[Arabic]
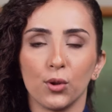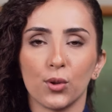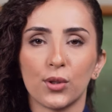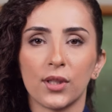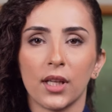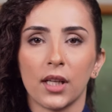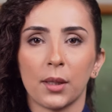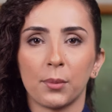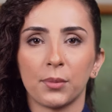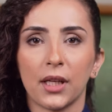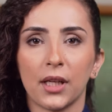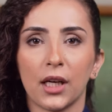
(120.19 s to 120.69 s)

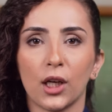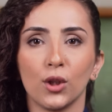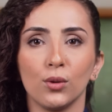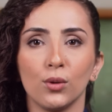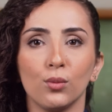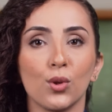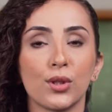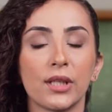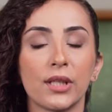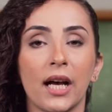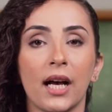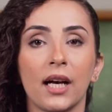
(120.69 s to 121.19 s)
الأسر
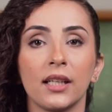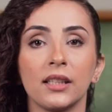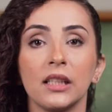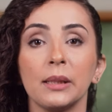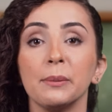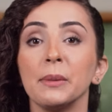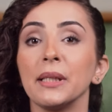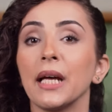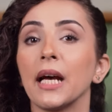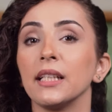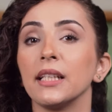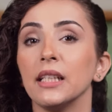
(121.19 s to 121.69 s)
بتاخذ
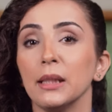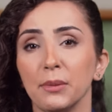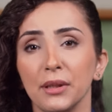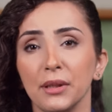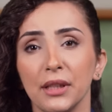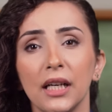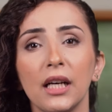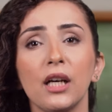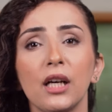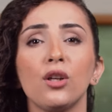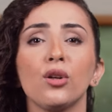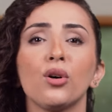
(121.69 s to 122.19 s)
مساعدة من حدا
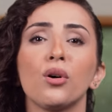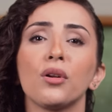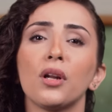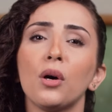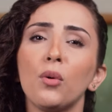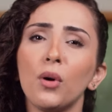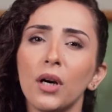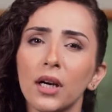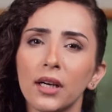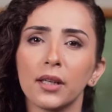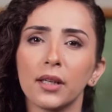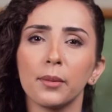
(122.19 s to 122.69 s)
من أهلهم
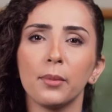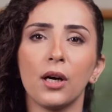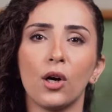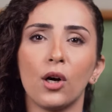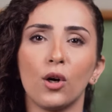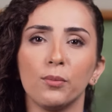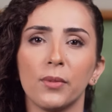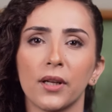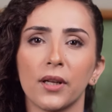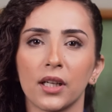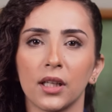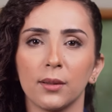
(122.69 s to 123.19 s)
أو
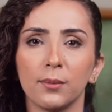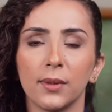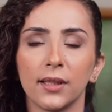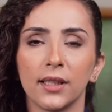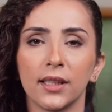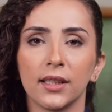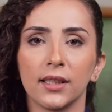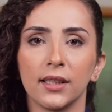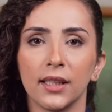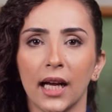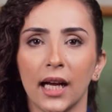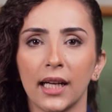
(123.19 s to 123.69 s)
أقربائهم برا برا
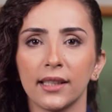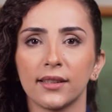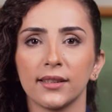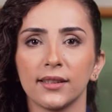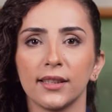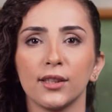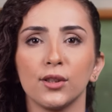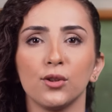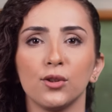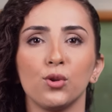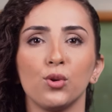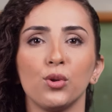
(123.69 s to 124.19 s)
البلد لحتى
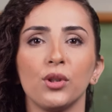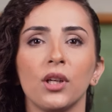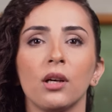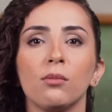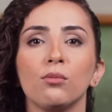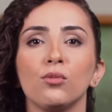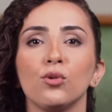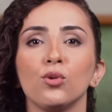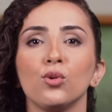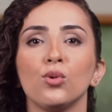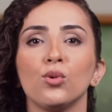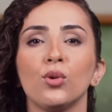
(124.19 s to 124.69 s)
يقدروا
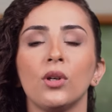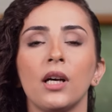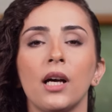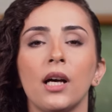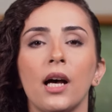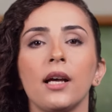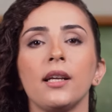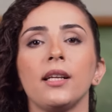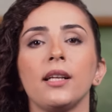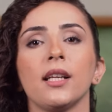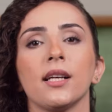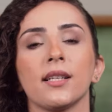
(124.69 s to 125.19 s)
يأمنوا
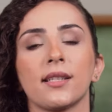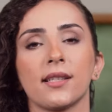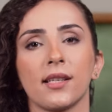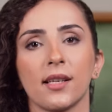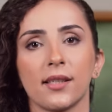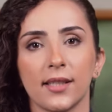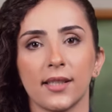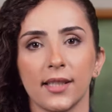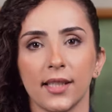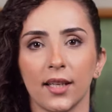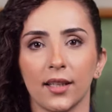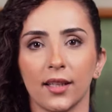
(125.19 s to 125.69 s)
هي
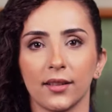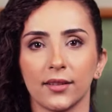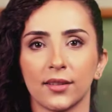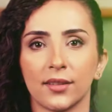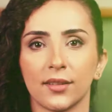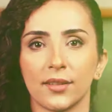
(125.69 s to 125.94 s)
الأساسيات